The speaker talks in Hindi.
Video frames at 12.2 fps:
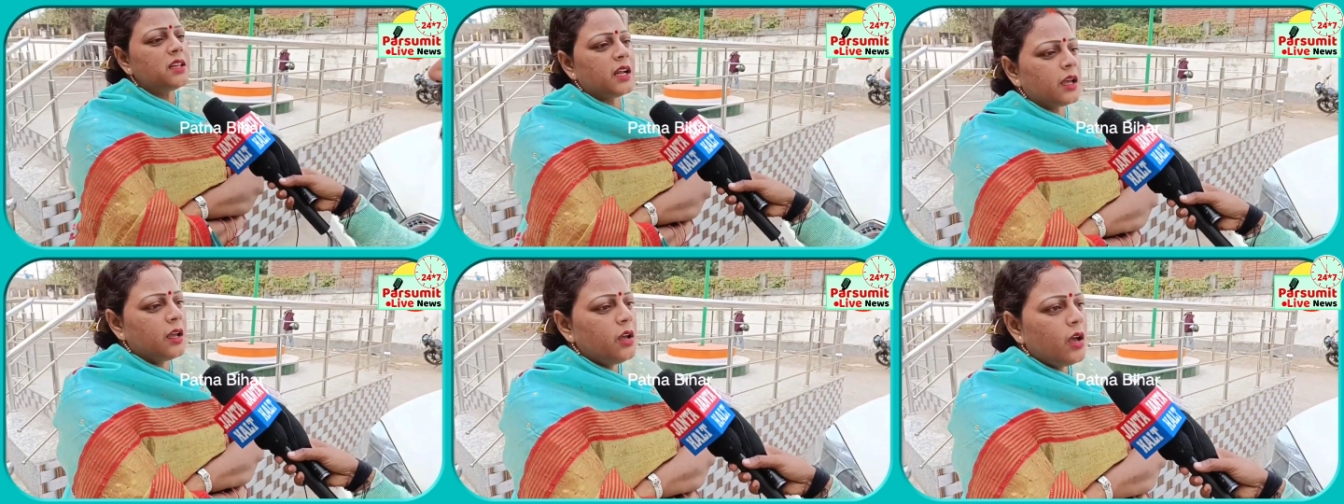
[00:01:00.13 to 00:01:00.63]
चला दे
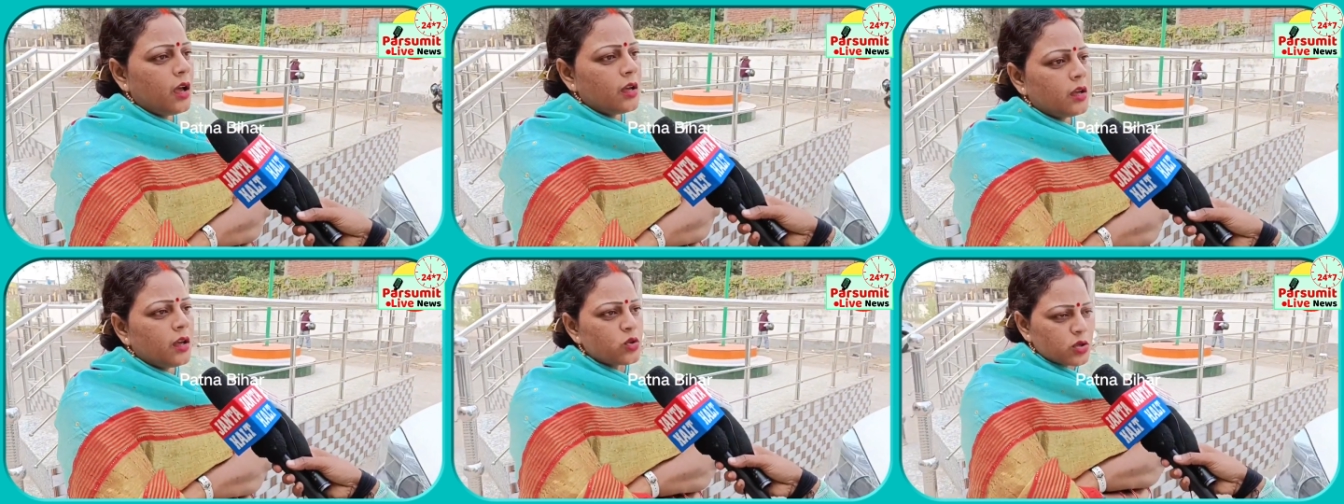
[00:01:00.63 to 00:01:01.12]
रहे हैं
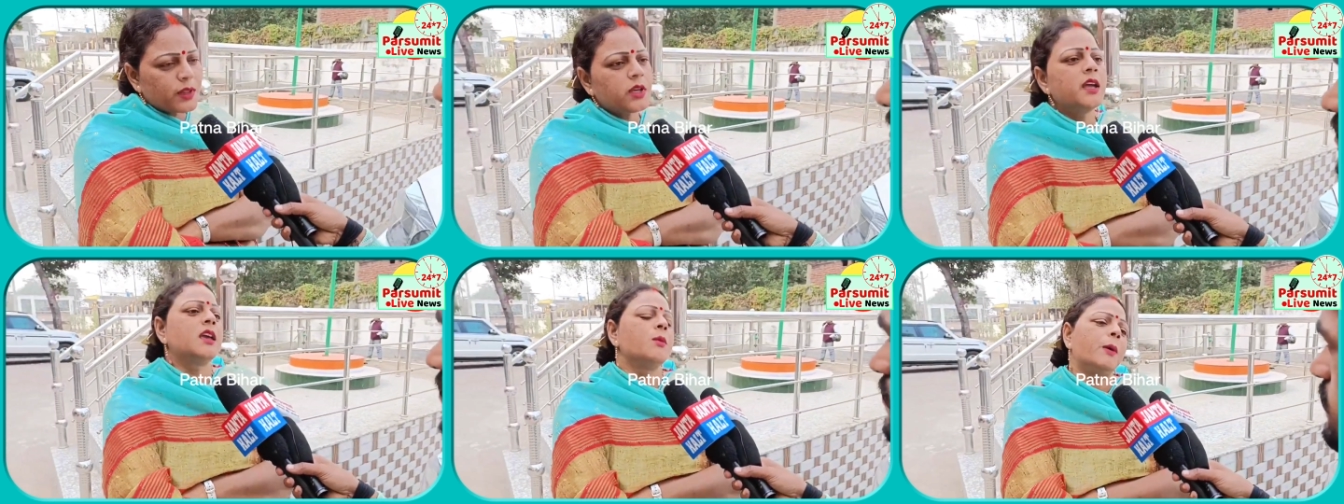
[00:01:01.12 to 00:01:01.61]
उसके
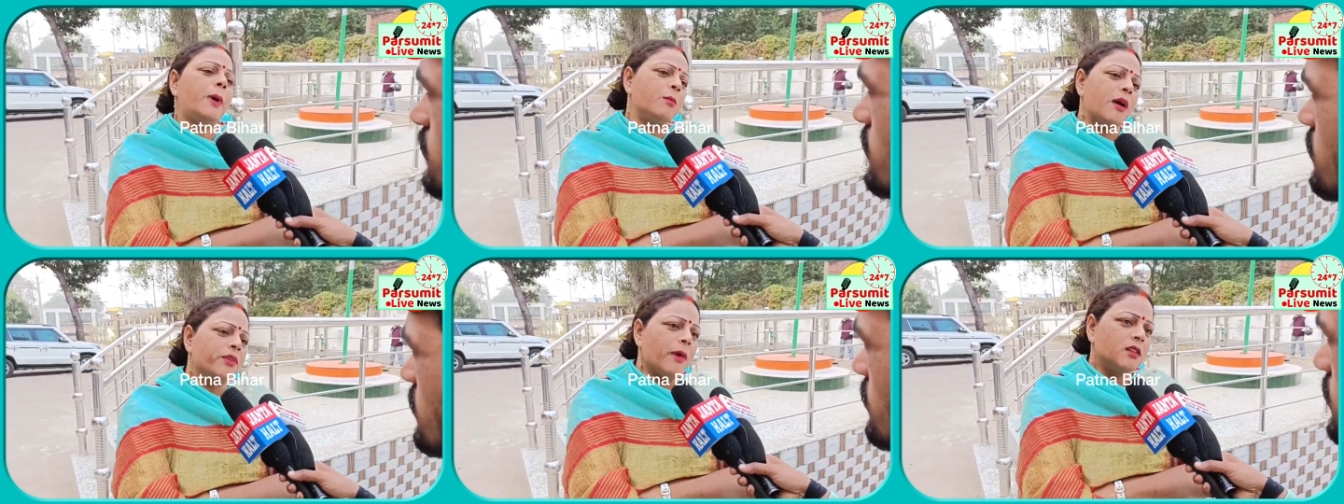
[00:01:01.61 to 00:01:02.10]
बाद कहेंगे कि
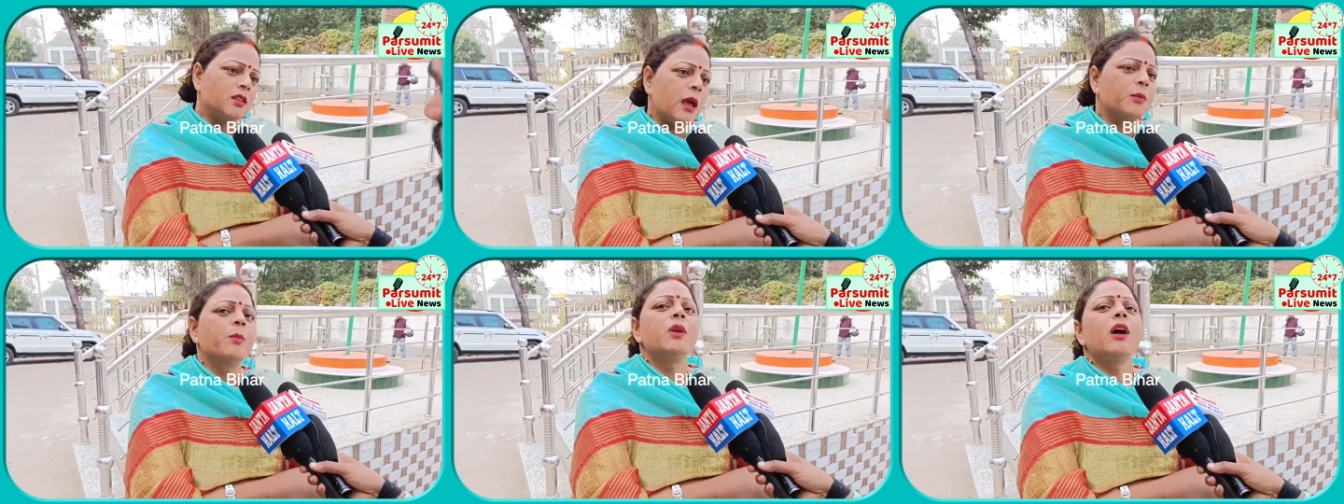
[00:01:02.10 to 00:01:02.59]
भाई माफ़ी
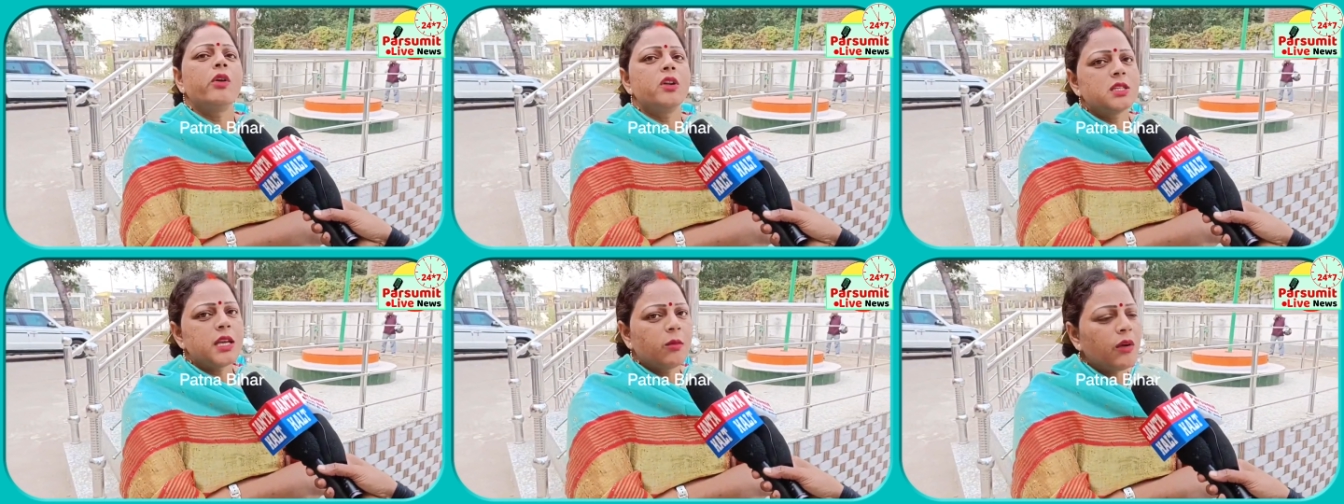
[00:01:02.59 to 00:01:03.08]
मांगते हैं आपके परिवार
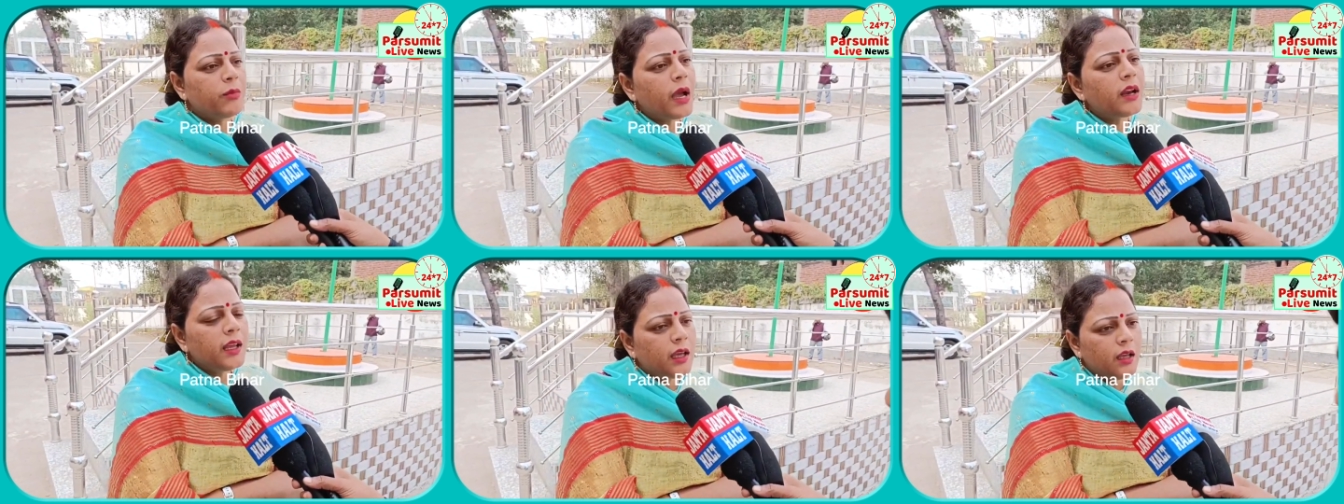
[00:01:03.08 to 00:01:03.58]
वालों से जाके
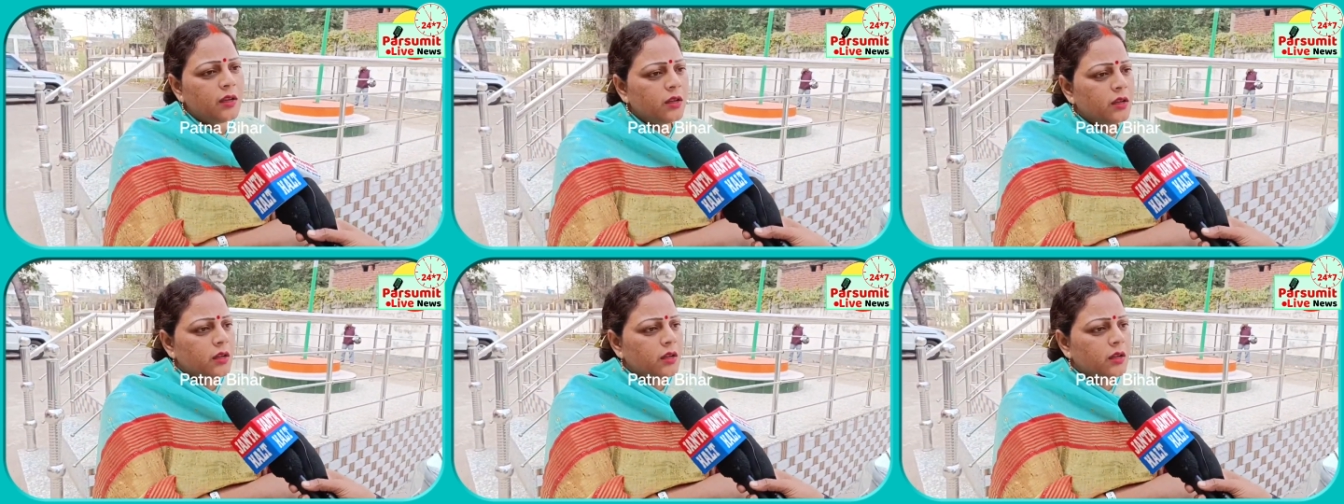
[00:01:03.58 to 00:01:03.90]
माफ़ी मांग लेंगे